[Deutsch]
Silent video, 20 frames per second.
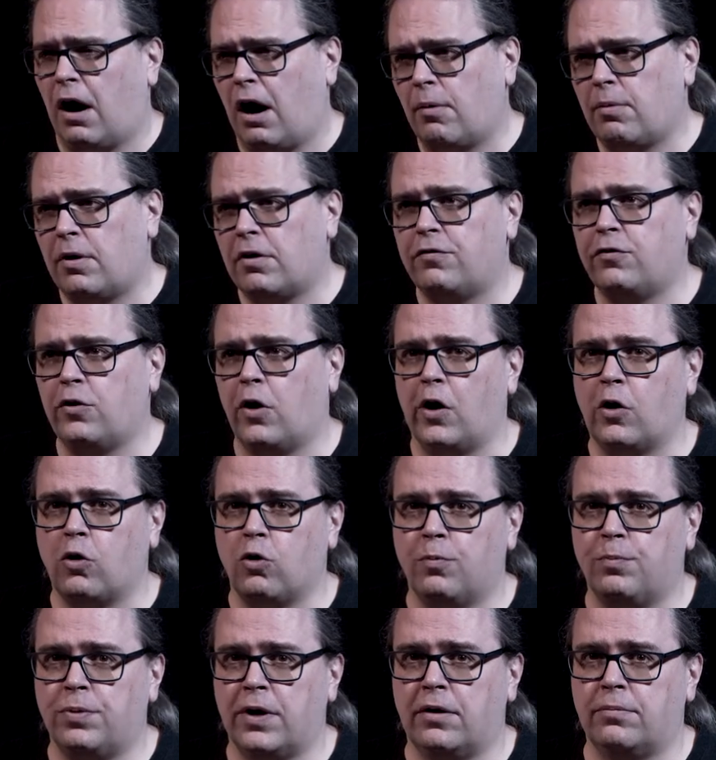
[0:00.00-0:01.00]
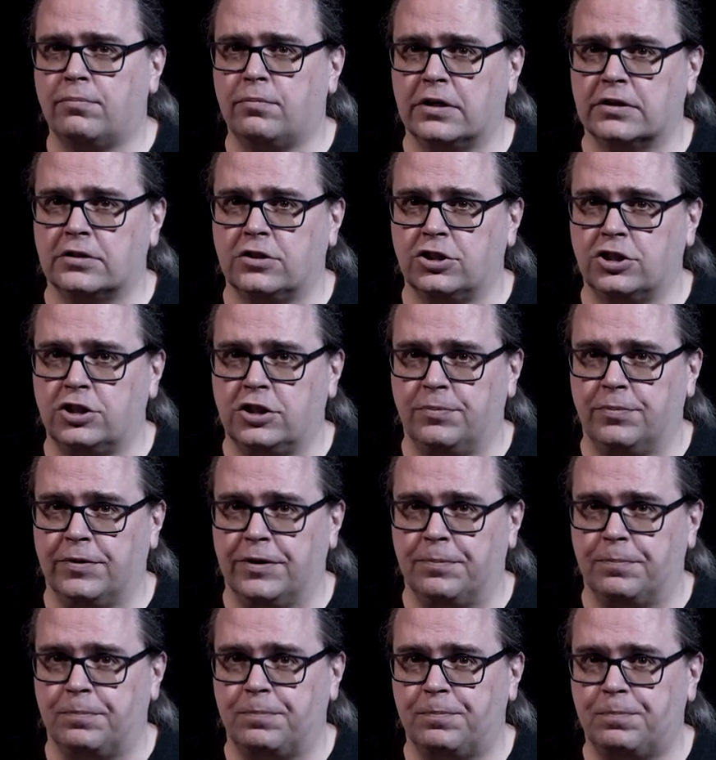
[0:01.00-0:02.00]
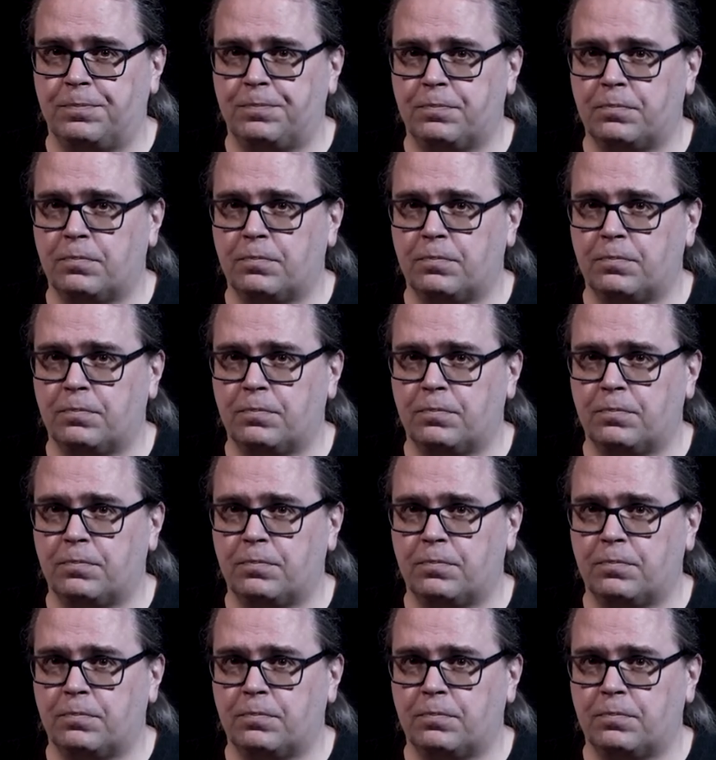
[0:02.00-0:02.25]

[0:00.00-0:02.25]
Aber für Europa mag das stimmen.